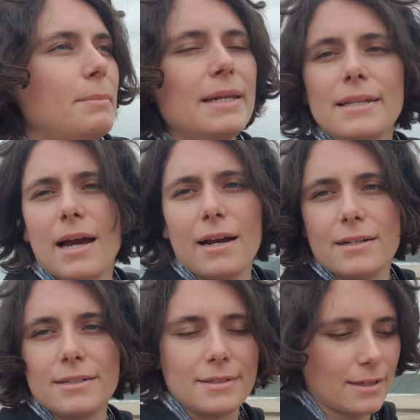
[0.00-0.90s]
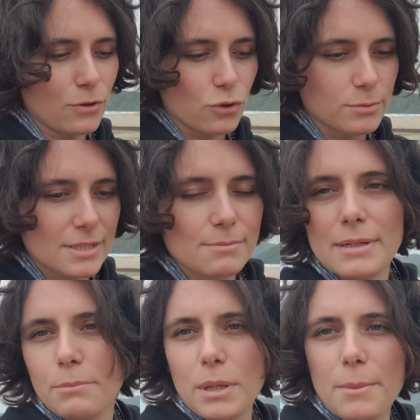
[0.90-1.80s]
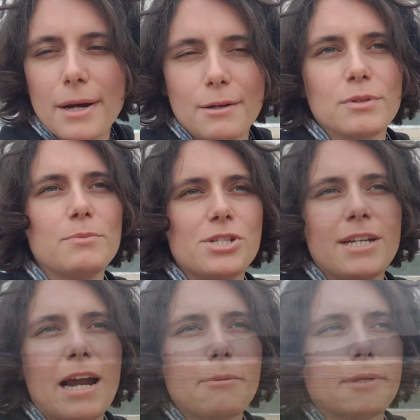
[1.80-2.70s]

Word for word: bilin yani. Neden olmasın bilin. Benim aklımda bir şeyler